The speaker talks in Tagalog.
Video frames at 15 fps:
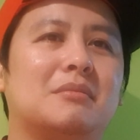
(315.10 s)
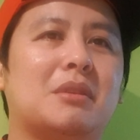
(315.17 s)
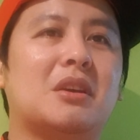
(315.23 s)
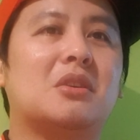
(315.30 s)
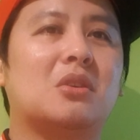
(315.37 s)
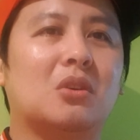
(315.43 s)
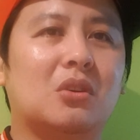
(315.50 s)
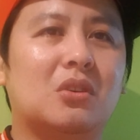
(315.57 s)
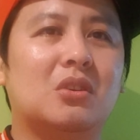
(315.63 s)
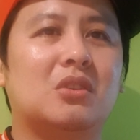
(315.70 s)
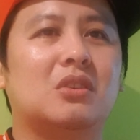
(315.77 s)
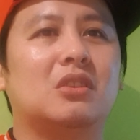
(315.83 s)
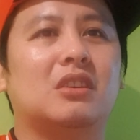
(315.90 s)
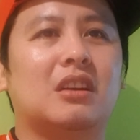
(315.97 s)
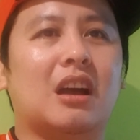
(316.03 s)
Pero,
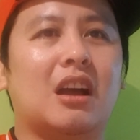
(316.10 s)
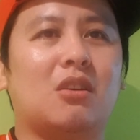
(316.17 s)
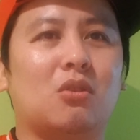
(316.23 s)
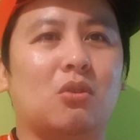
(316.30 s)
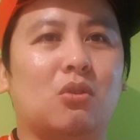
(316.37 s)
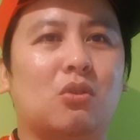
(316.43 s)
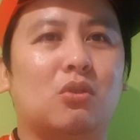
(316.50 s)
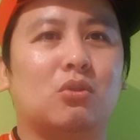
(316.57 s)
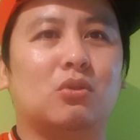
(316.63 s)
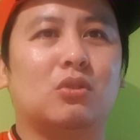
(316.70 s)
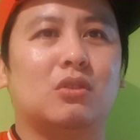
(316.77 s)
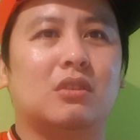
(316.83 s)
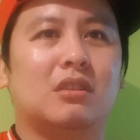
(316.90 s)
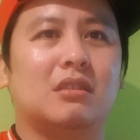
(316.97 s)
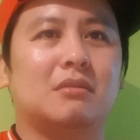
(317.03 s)
ako,
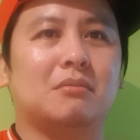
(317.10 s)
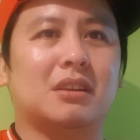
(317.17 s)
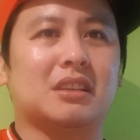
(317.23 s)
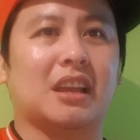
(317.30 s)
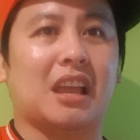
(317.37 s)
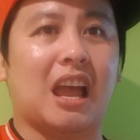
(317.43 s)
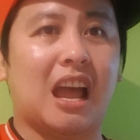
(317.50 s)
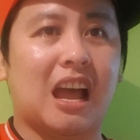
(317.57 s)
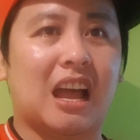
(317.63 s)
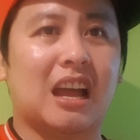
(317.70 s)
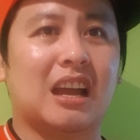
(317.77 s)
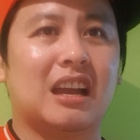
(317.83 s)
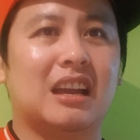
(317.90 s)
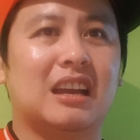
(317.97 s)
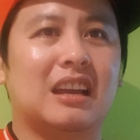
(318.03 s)
masaya.
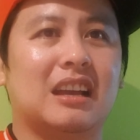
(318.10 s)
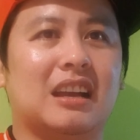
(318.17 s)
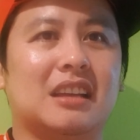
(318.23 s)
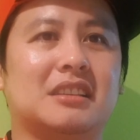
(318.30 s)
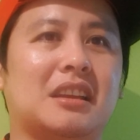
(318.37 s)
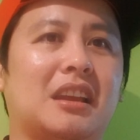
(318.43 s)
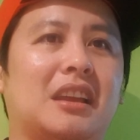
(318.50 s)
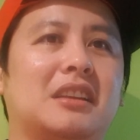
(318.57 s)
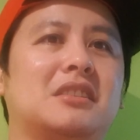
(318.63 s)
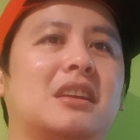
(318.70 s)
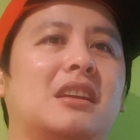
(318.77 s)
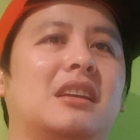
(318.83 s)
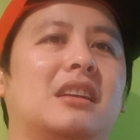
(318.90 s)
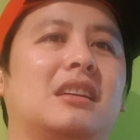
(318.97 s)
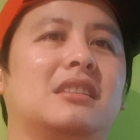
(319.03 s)
Kasi,
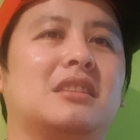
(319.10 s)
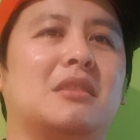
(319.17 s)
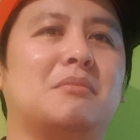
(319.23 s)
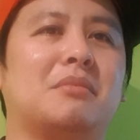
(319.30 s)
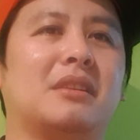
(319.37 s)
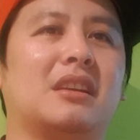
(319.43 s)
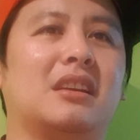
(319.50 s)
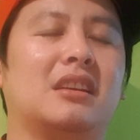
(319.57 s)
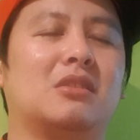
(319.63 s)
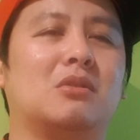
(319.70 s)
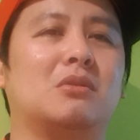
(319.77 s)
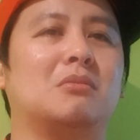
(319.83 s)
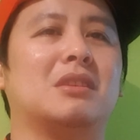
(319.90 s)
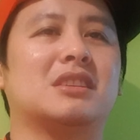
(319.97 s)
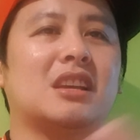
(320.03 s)
syempre,
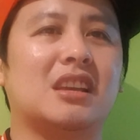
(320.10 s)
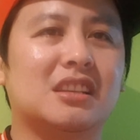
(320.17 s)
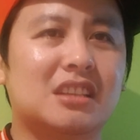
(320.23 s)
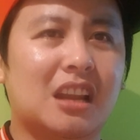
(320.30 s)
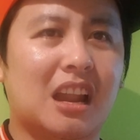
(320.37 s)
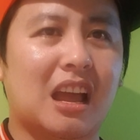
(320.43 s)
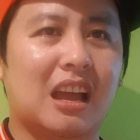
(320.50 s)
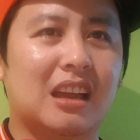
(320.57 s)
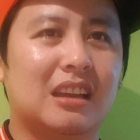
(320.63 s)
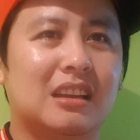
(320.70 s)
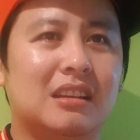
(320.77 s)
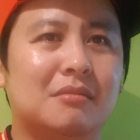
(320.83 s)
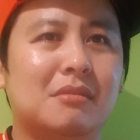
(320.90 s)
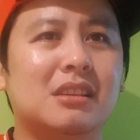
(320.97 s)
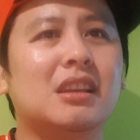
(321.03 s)
kung masaya sila,
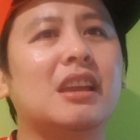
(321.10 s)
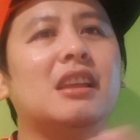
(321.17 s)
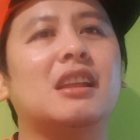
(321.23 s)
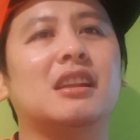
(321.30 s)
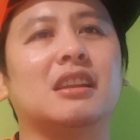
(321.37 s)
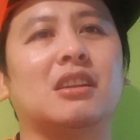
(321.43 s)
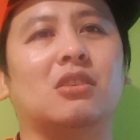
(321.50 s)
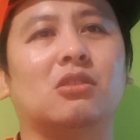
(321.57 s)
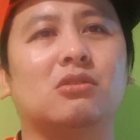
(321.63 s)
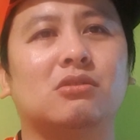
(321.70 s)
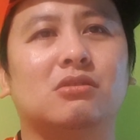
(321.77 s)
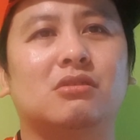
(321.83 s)
masaya na rin ako.